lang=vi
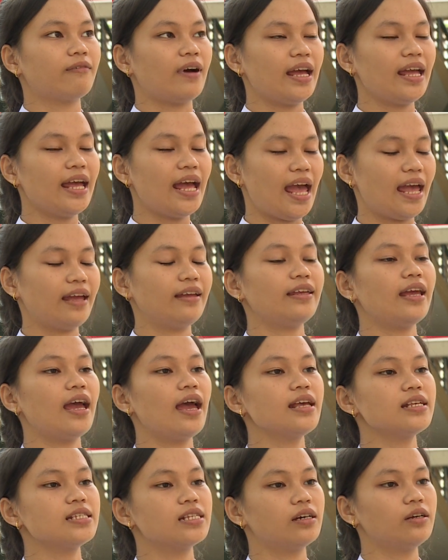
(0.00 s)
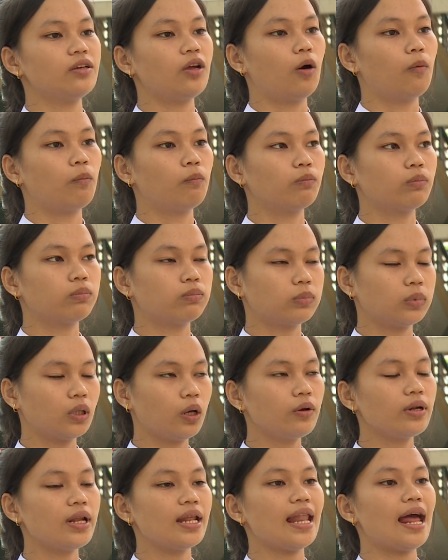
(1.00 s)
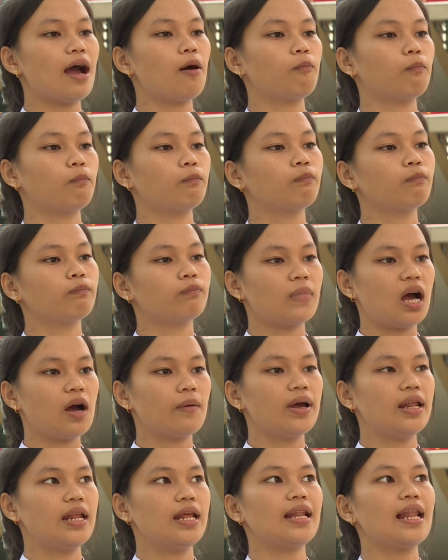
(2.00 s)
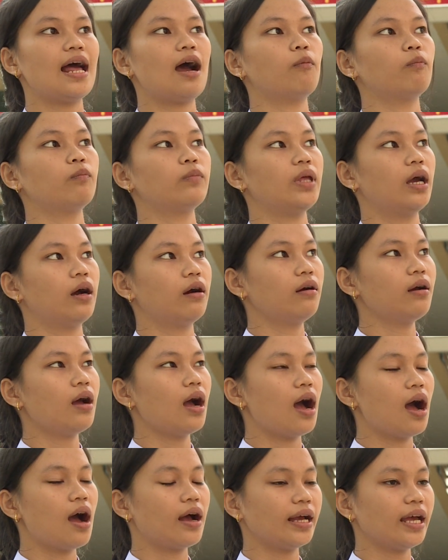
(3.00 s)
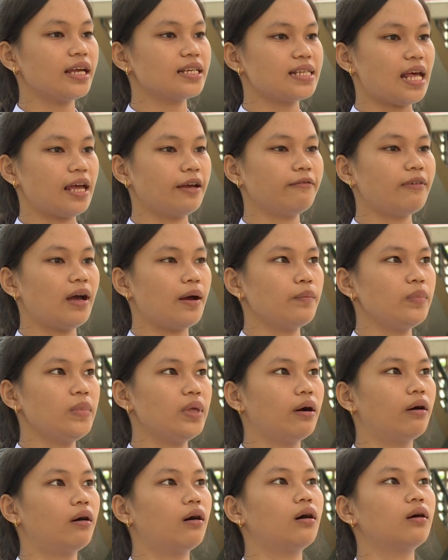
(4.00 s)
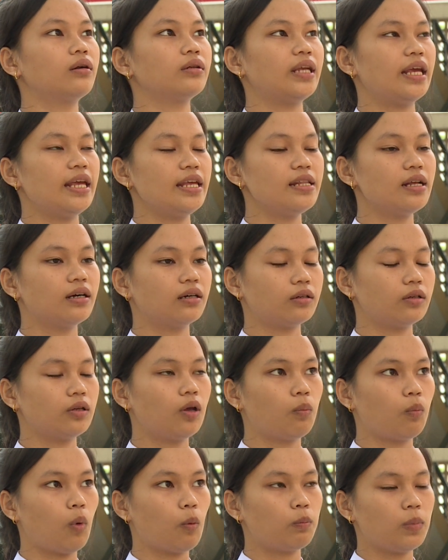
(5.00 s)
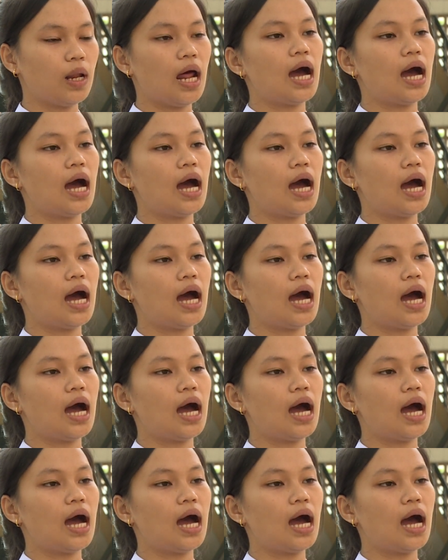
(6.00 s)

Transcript: phải hạn chế sử dụng túi ni lông, bao bì ni lông, những cái sản phẩm nhựa chỉ được dùng một